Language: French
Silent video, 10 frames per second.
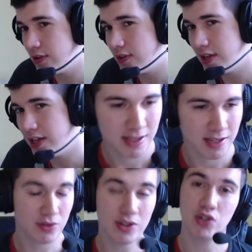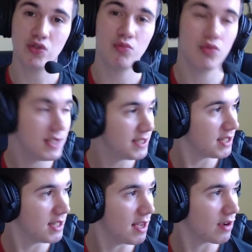Et il n'y a que les gens de mon lycée
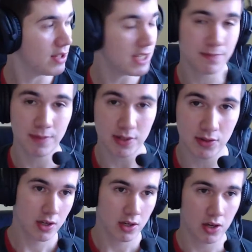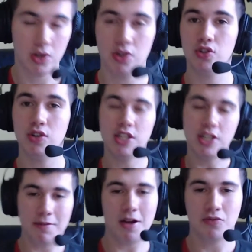qui la connaissent parce que euh, je ne l'ai
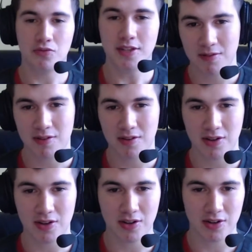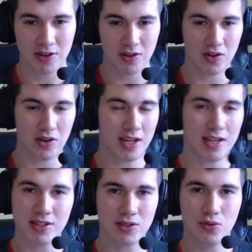jamais raconté. Euh, les
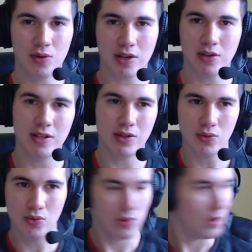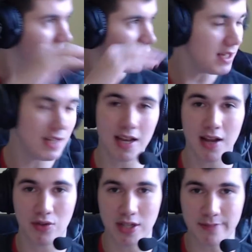Esto, Haken et tout, ils ne la
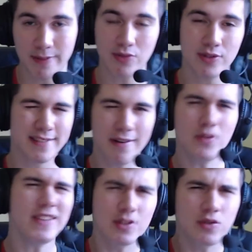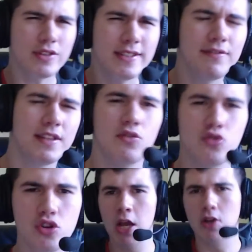connaissent pas. Donc c'est vraiment une exclusivité
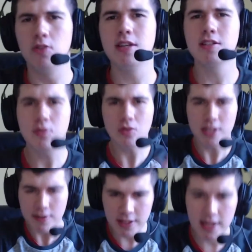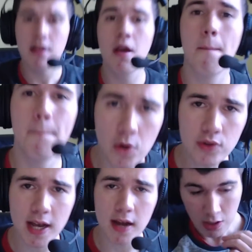YouTube, une exclusivité
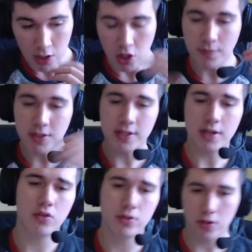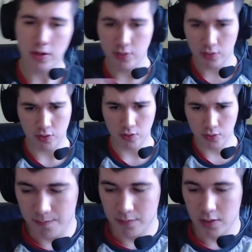mondiale. Comme disait Course dans l'attention tout
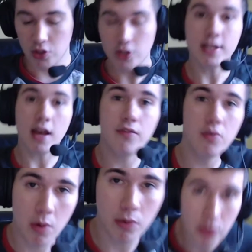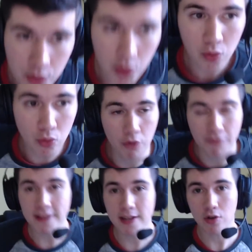ça, jusqu'à arriver au moment où on
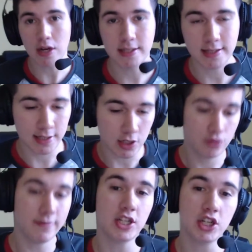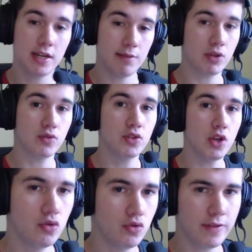fait des relais. C'est-à-dire tu vas chercher les points tout
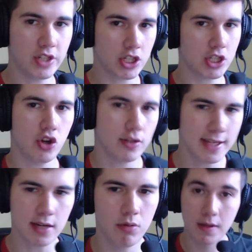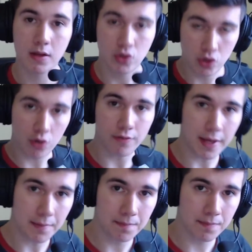seul, tu vas chercher genre 5 points, tu
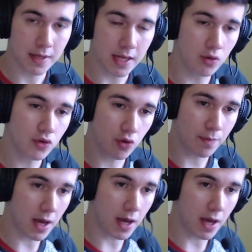reviens, et l'autre part.